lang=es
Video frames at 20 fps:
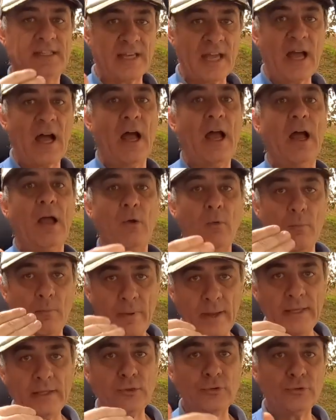Ya un
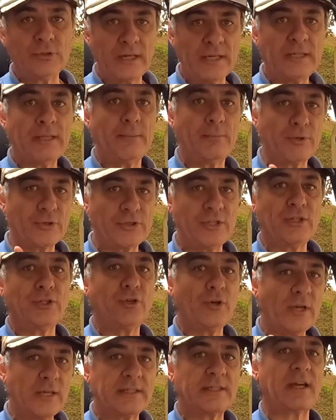20 y un
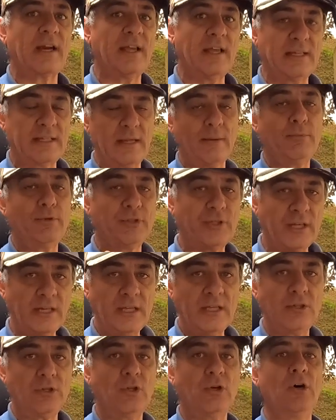30% extra estamos
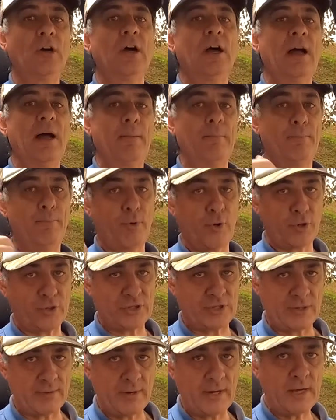teniendo por
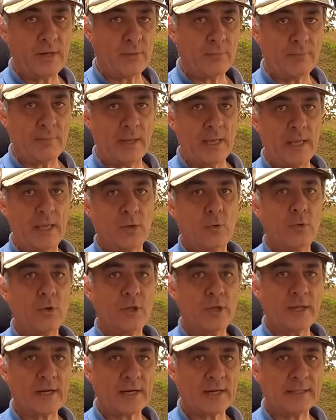llevar un
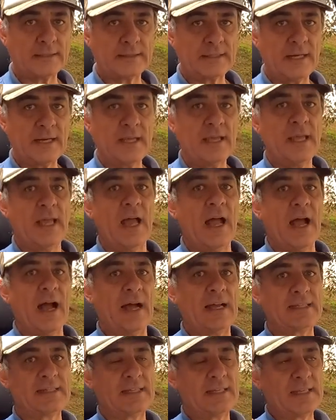vehículo de arrastre,
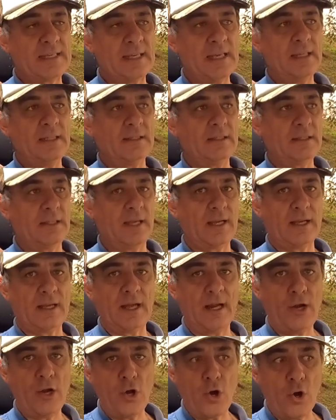así que
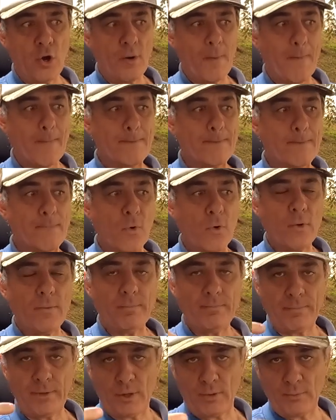ténganlo muy
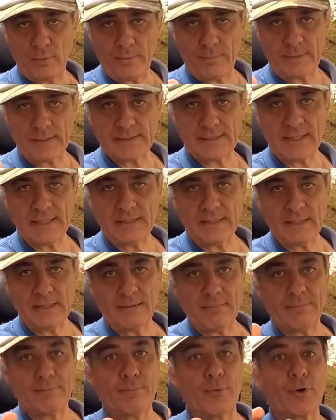pero muy
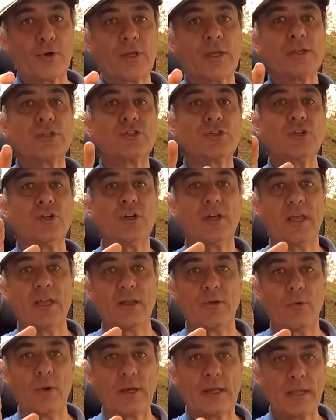presente porque eso
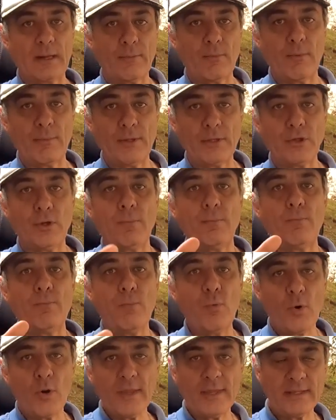en cualquier momento
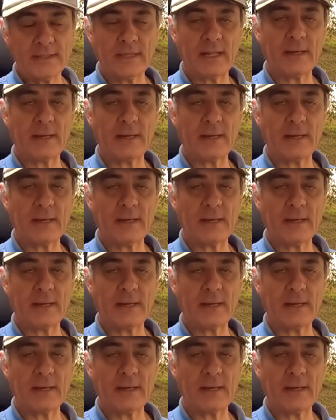puede